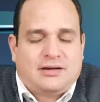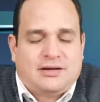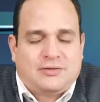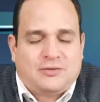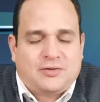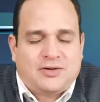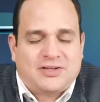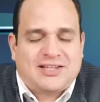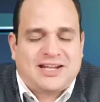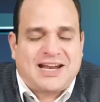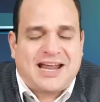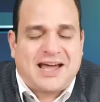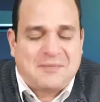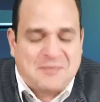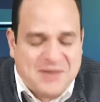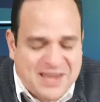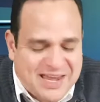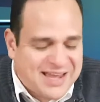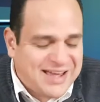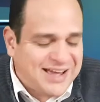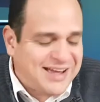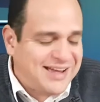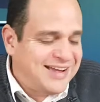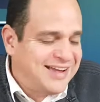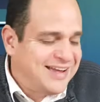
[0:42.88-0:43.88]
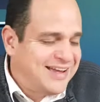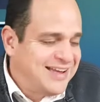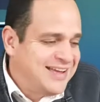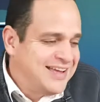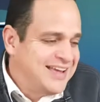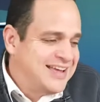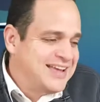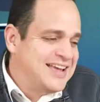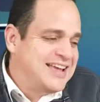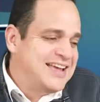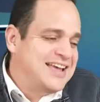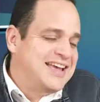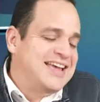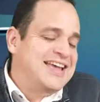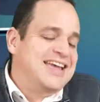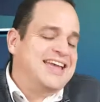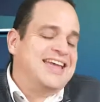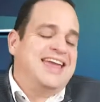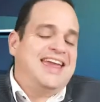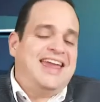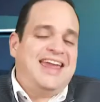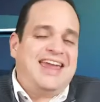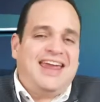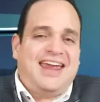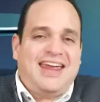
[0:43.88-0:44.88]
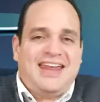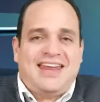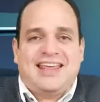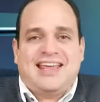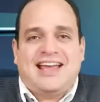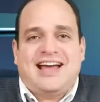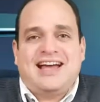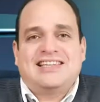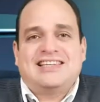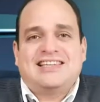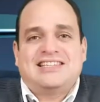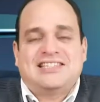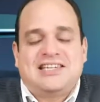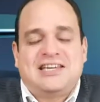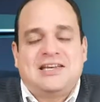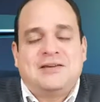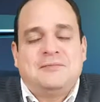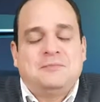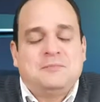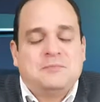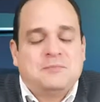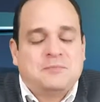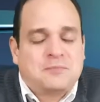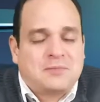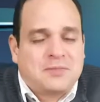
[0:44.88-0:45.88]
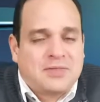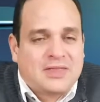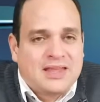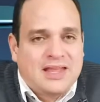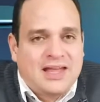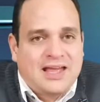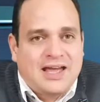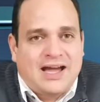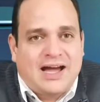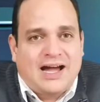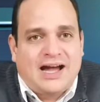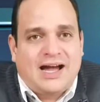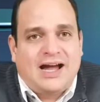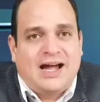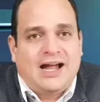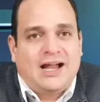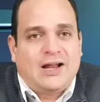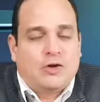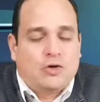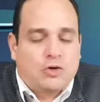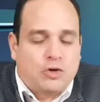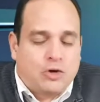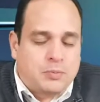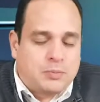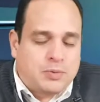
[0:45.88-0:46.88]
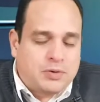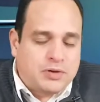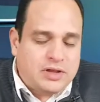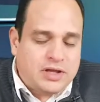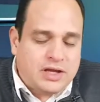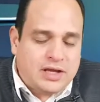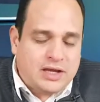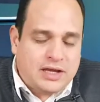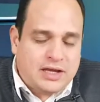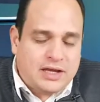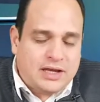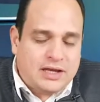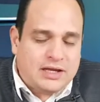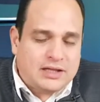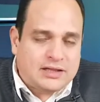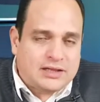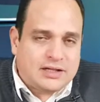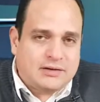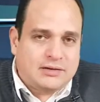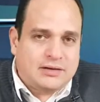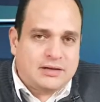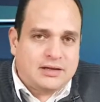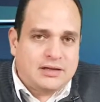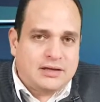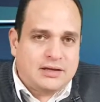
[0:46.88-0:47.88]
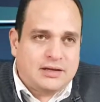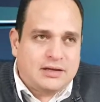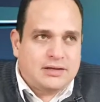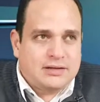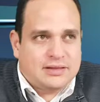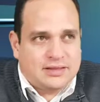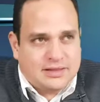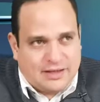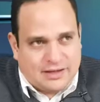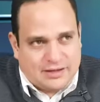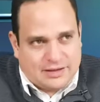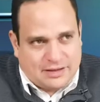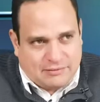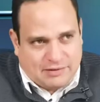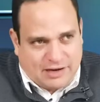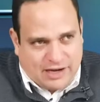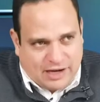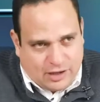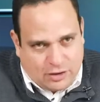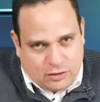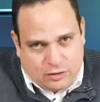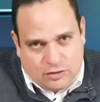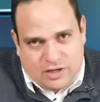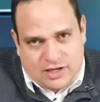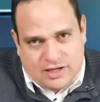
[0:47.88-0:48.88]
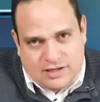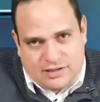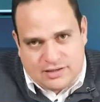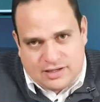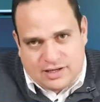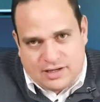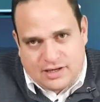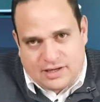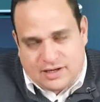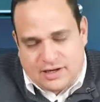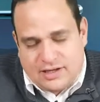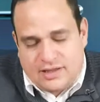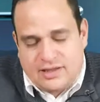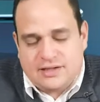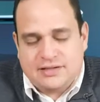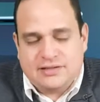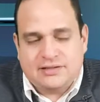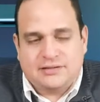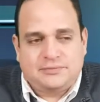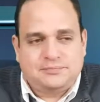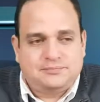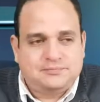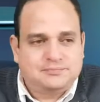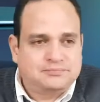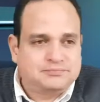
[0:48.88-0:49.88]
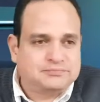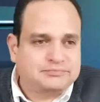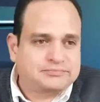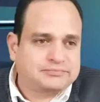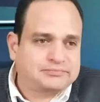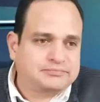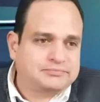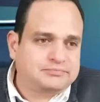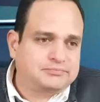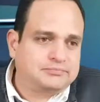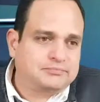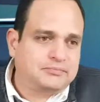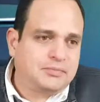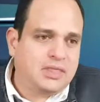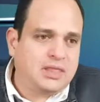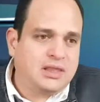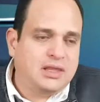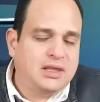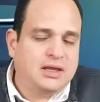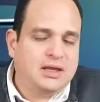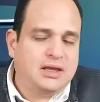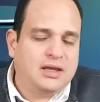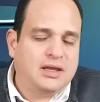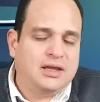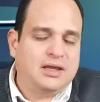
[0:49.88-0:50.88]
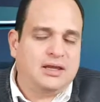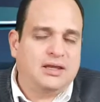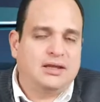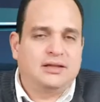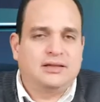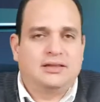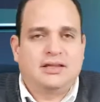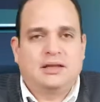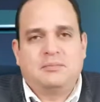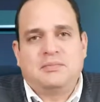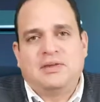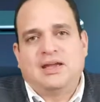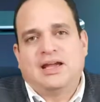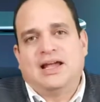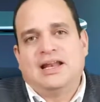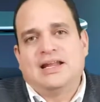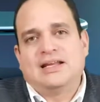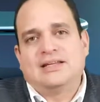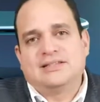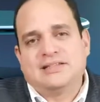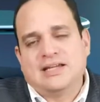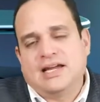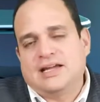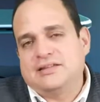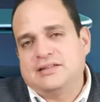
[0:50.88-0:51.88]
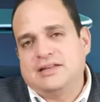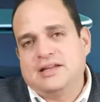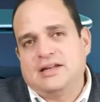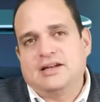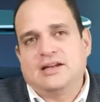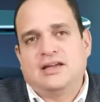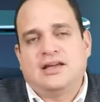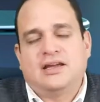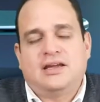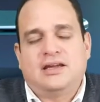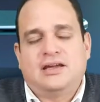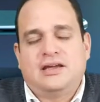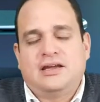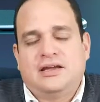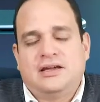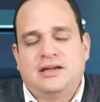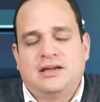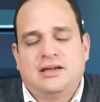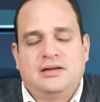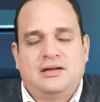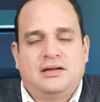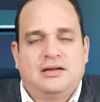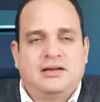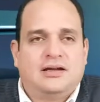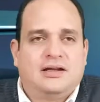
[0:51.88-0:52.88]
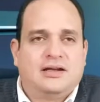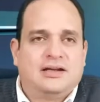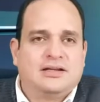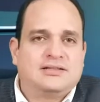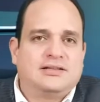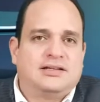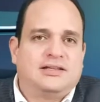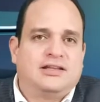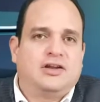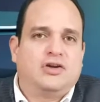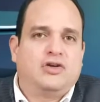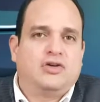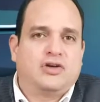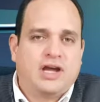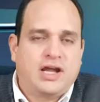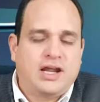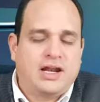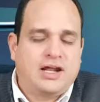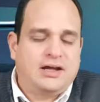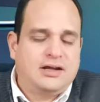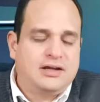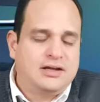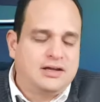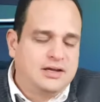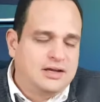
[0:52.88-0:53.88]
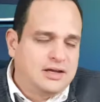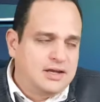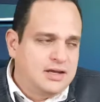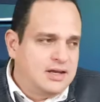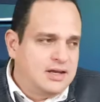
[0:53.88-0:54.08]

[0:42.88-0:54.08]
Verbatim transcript: nuestra amiga Erika Chacín, al grupo eh, de, trabajadores de redes, eh, también Alexander, que, Alexander Noguera,